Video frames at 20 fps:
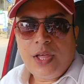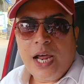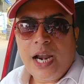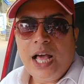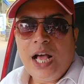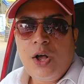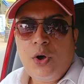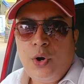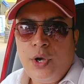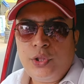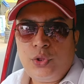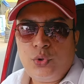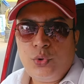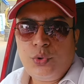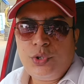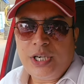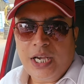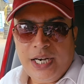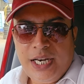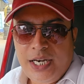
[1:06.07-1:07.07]
তারা
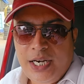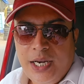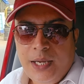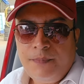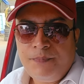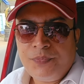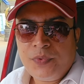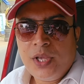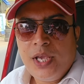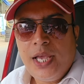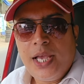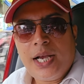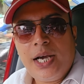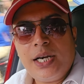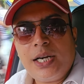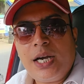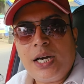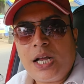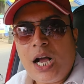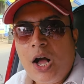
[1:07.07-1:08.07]
হয়তো জানেন না
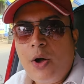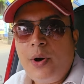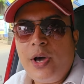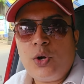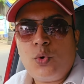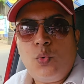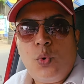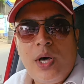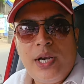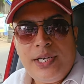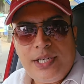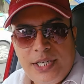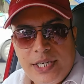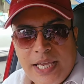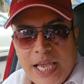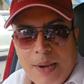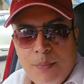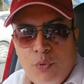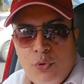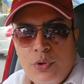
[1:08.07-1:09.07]
এখানকার খাওয়ার
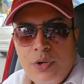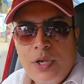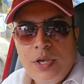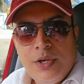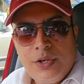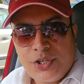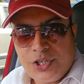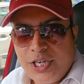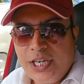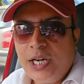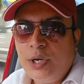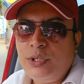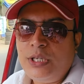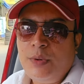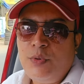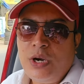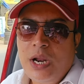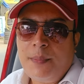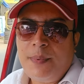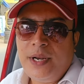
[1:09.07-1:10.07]
কোয়ালিটি কেমন সেটাও
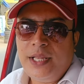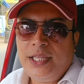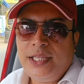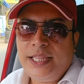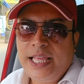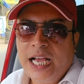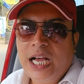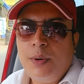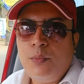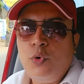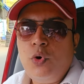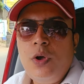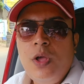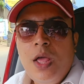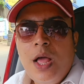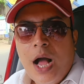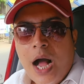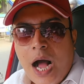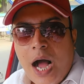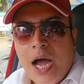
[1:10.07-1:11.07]
যেমন আপনাদের দেখাবো
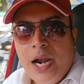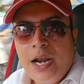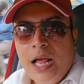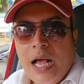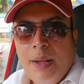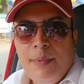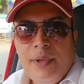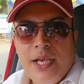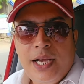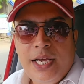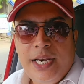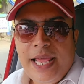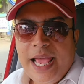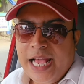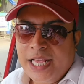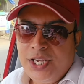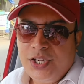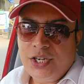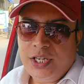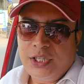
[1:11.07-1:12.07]
আর আমি এখানে
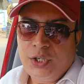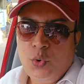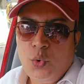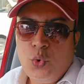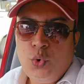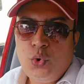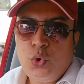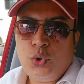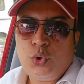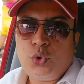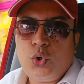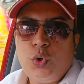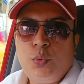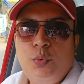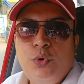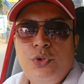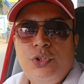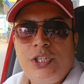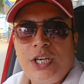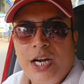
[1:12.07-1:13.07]
একই সাথে অনুরোধ
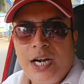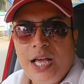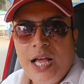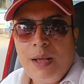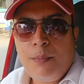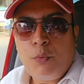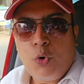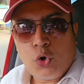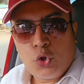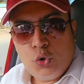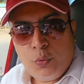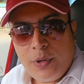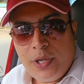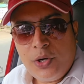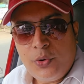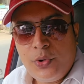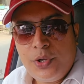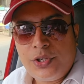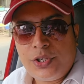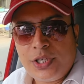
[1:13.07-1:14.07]
করব যারা
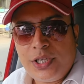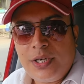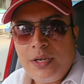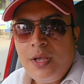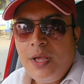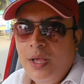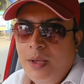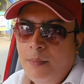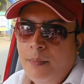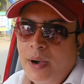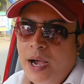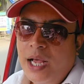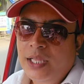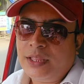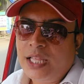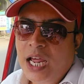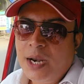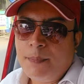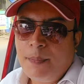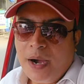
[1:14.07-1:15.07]
বর্ধমানে রয়েছেন বা
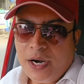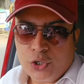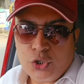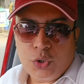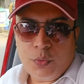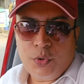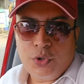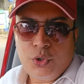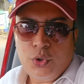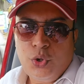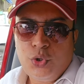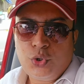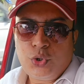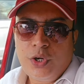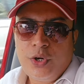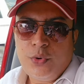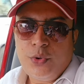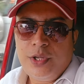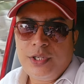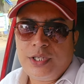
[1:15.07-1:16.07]
তার পার্শ্ববর্তী
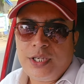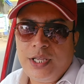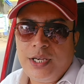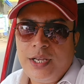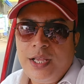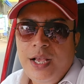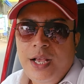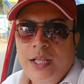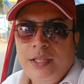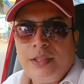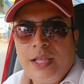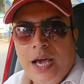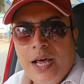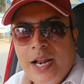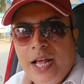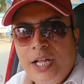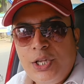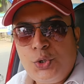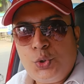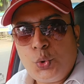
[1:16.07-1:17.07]
অঞ্চলে রয়েছেন
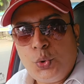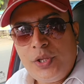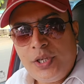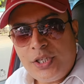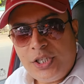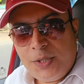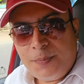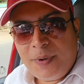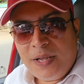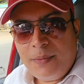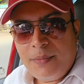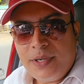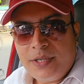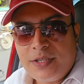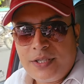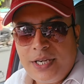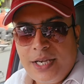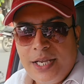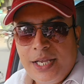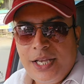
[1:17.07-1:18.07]
তারা যদি চিপ অ্যান্ড
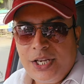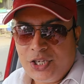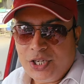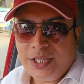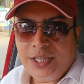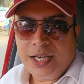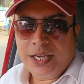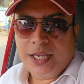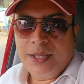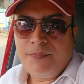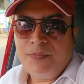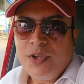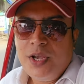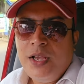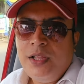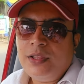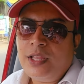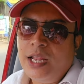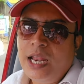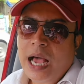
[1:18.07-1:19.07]
বেস্টে এসে থাকেন
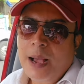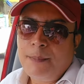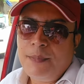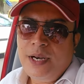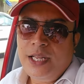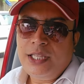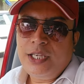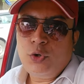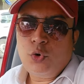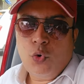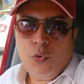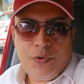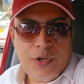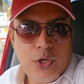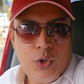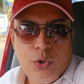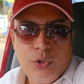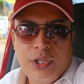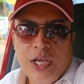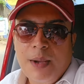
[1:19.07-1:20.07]
তাহলে আপনাদের
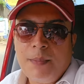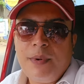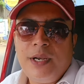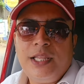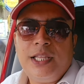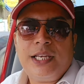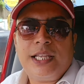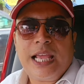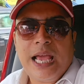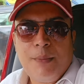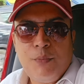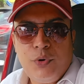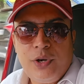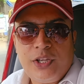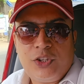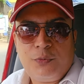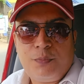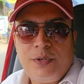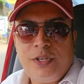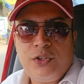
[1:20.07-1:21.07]
অভিজ্ঞতা আপনাদের কেমন
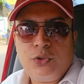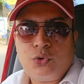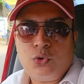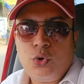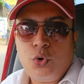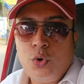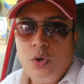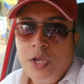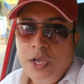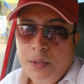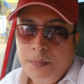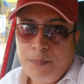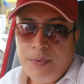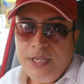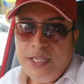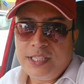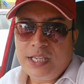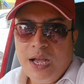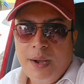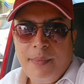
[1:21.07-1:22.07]
এক্সপিরিয়েন্স হলো
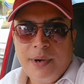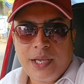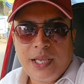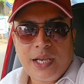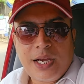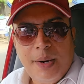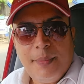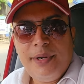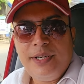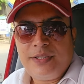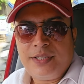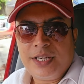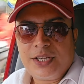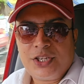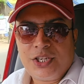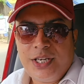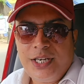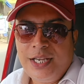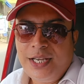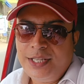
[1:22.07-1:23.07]
প্লিজ আমাকে কমেন্ট
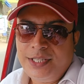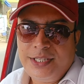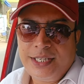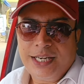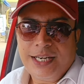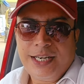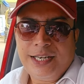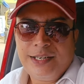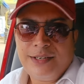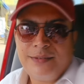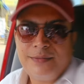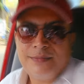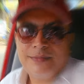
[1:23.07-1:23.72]
সেকশনে জানান